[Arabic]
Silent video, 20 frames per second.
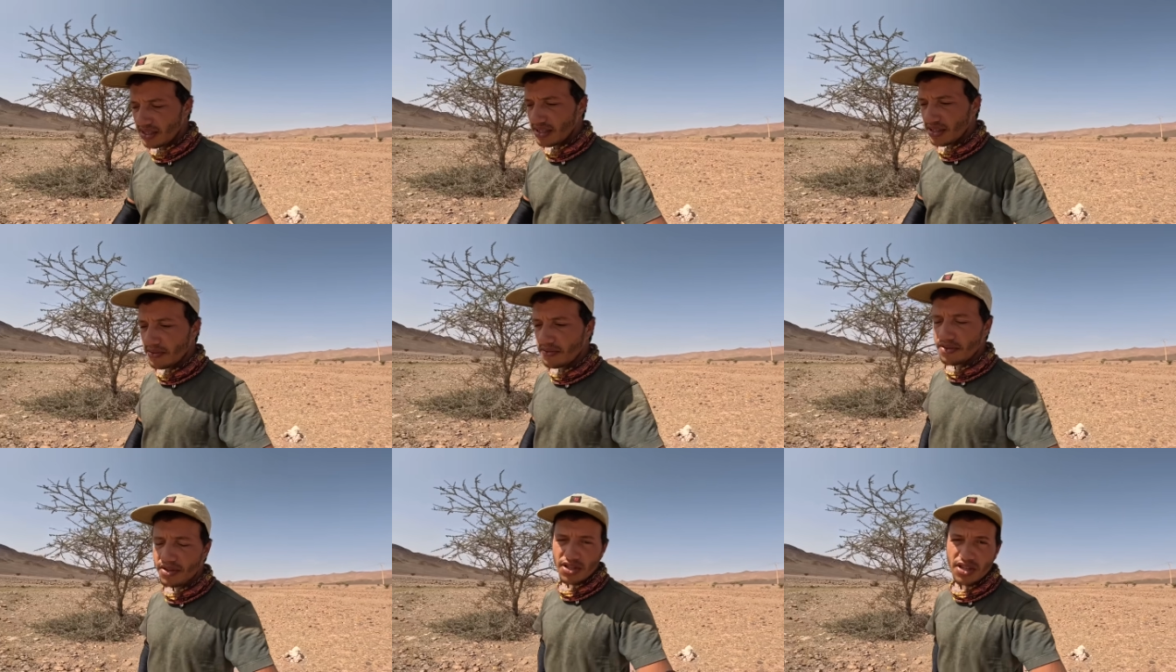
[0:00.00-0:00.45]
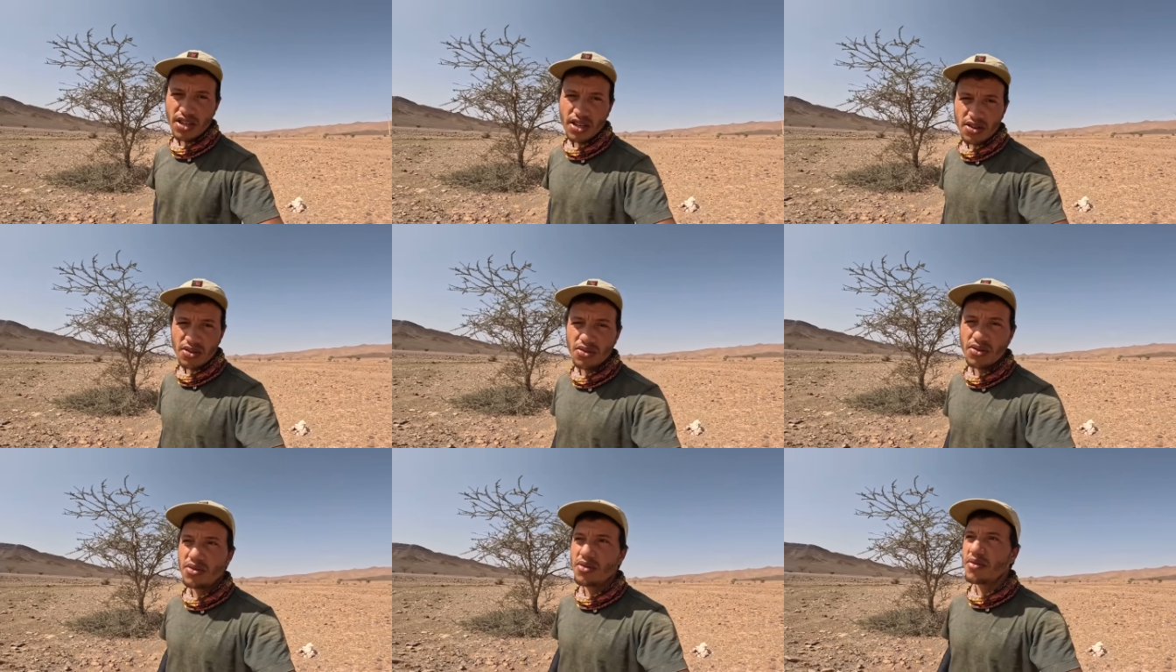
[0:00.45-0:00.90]
آه، فاش
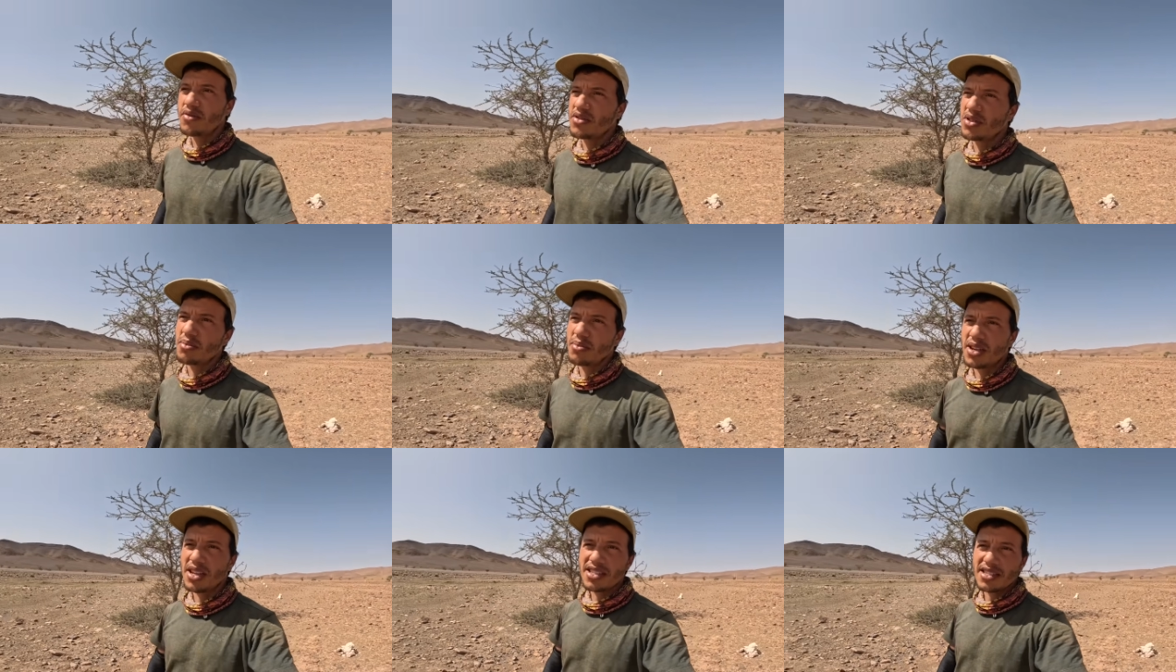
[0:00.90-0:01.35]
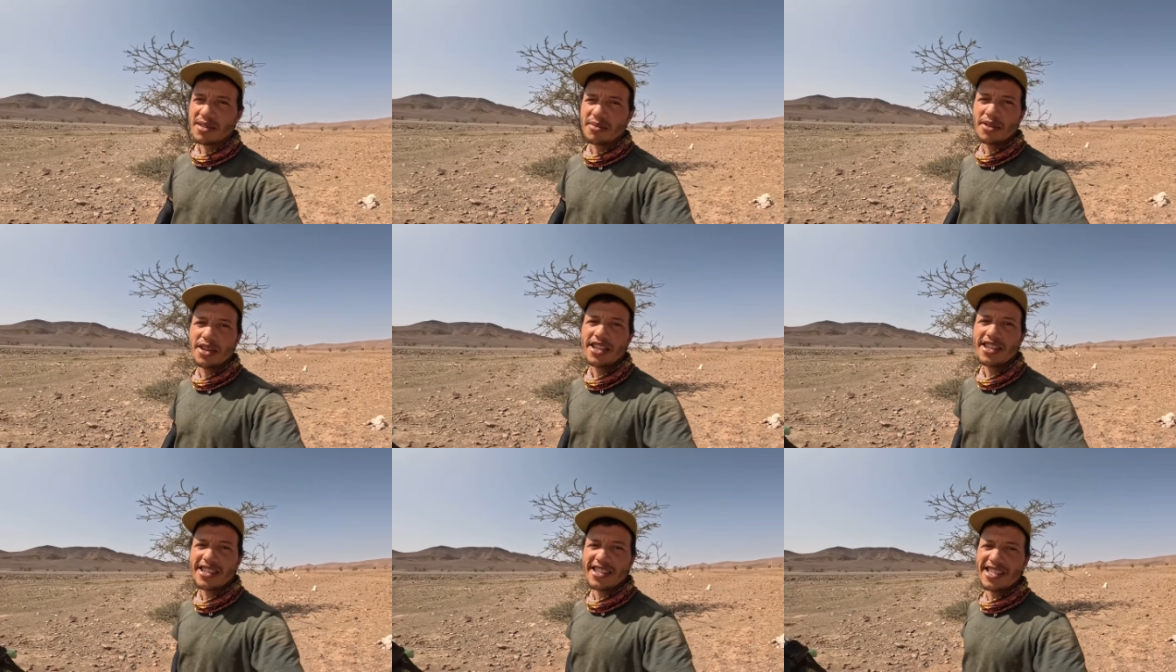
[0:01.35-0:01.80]
كيكونوا في بلاصه
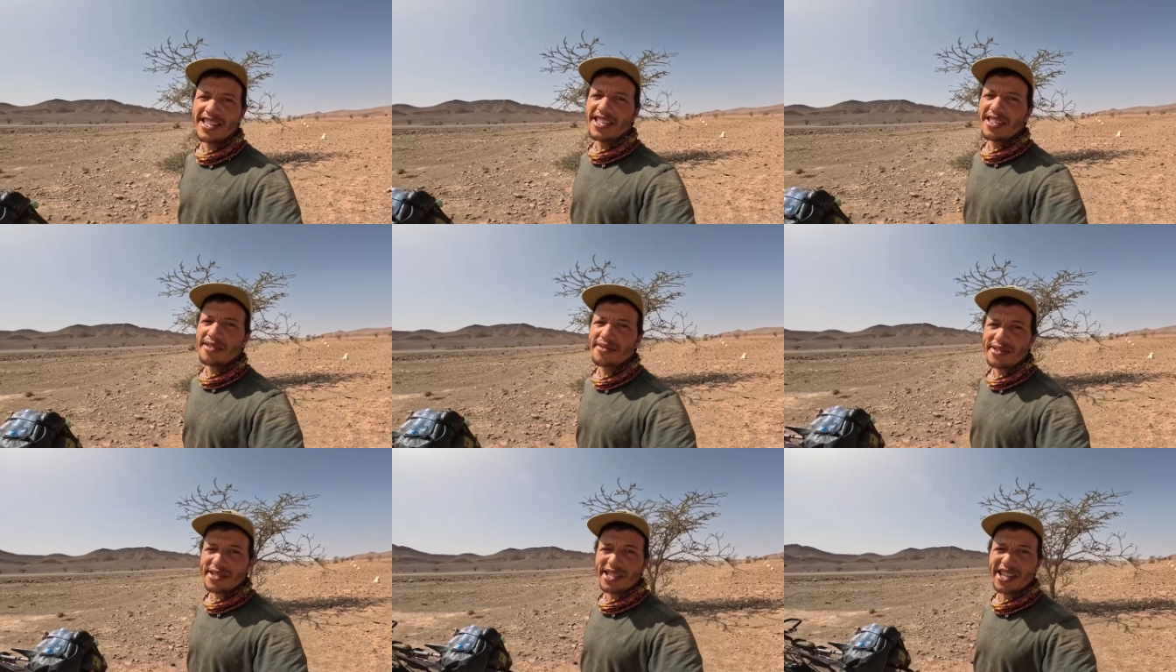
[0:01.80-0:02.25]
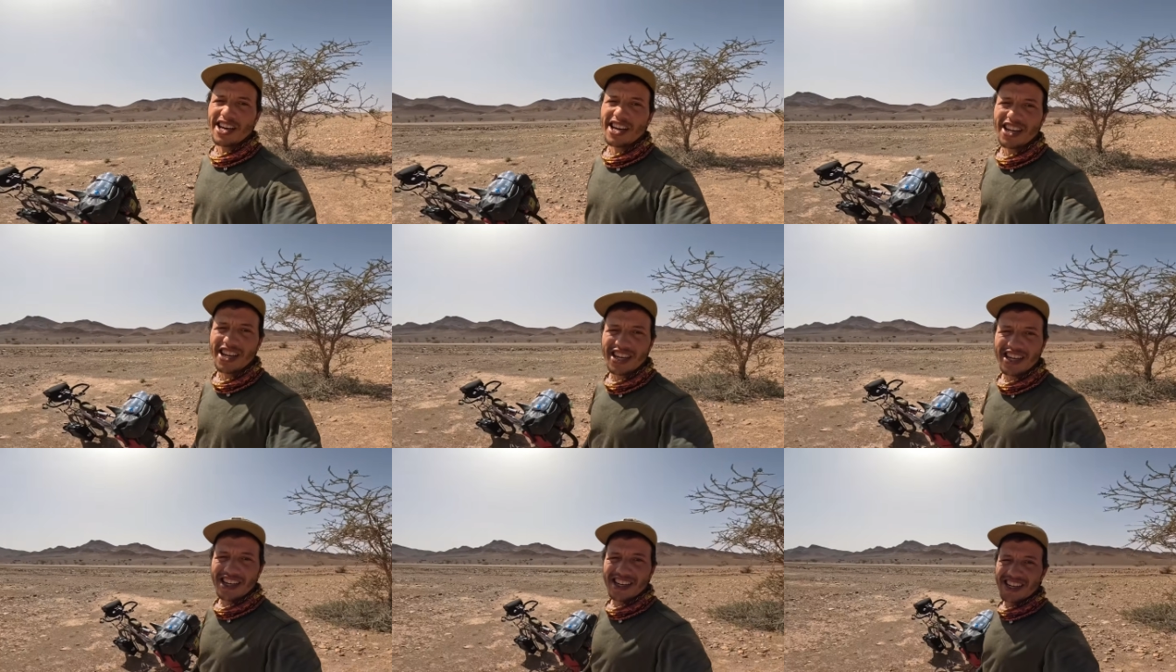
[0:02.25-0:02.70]
بحال هادي في
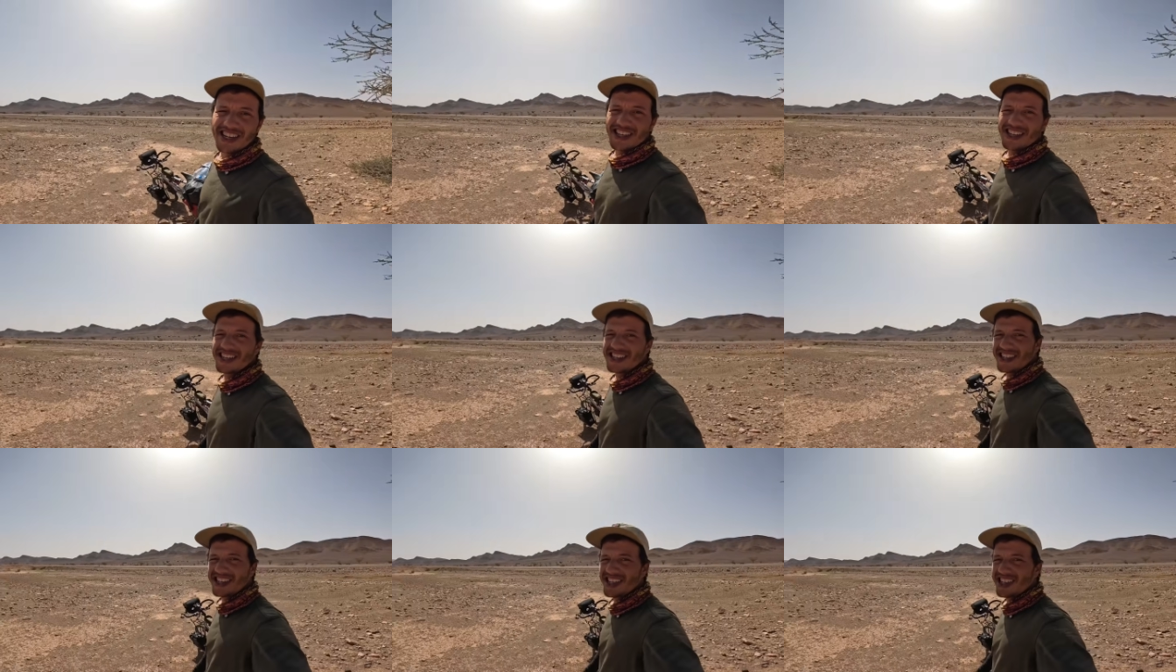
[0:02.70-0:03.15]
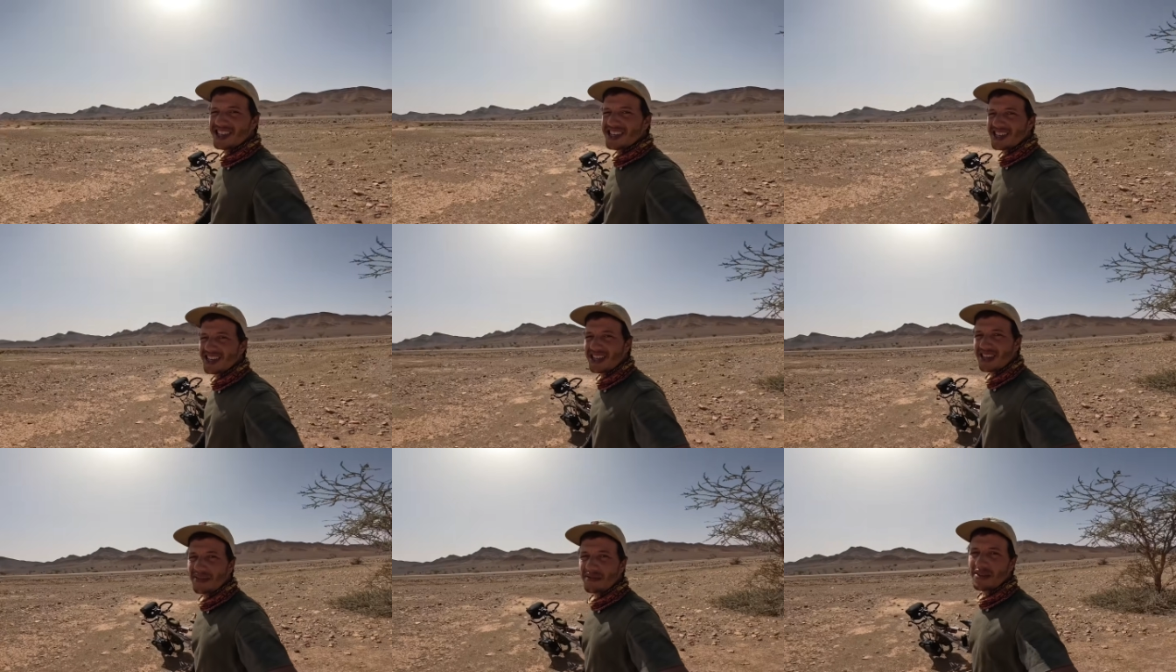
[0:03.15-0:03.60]
الصحراء
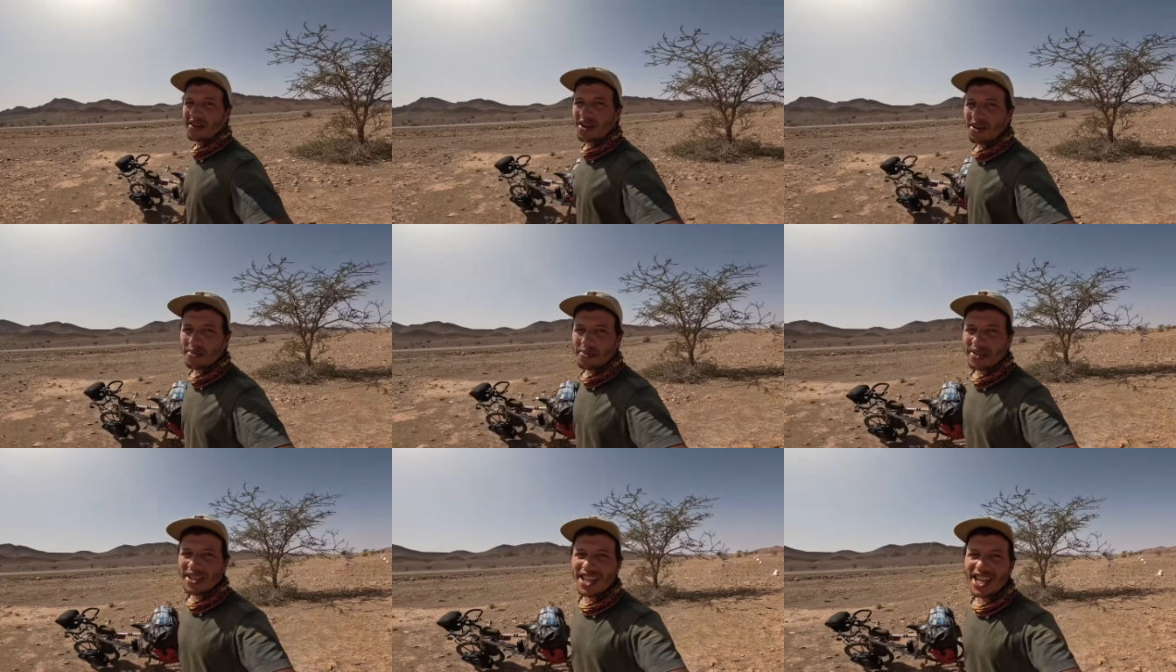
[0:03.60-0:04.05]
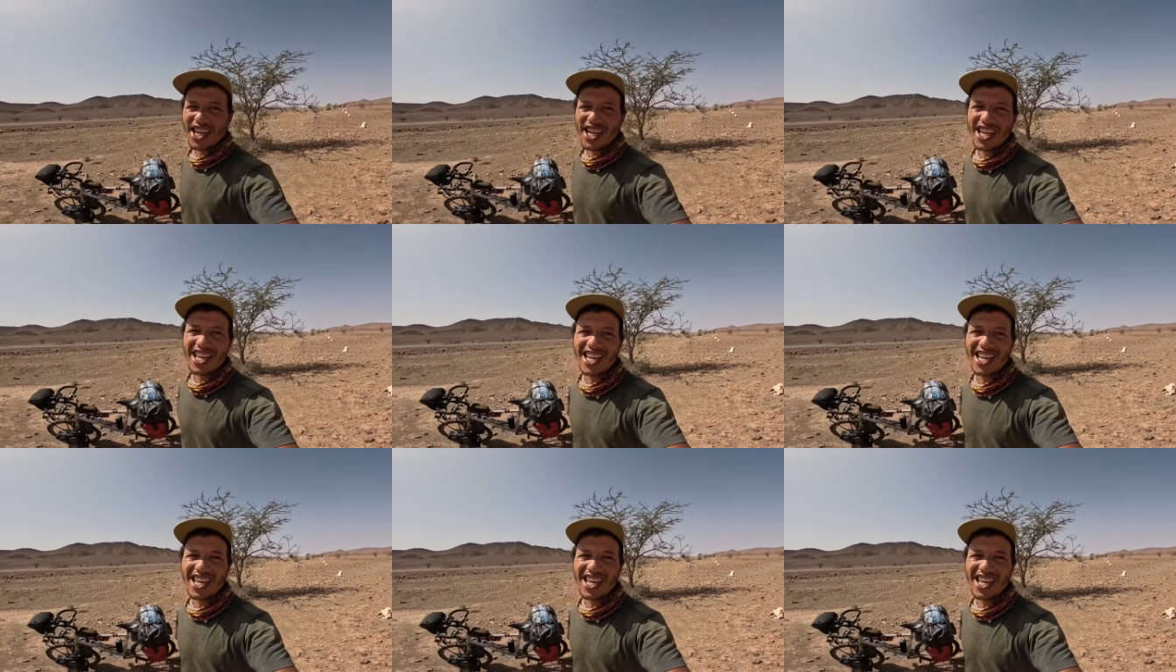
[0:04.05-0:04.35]
كيفيقوا بكري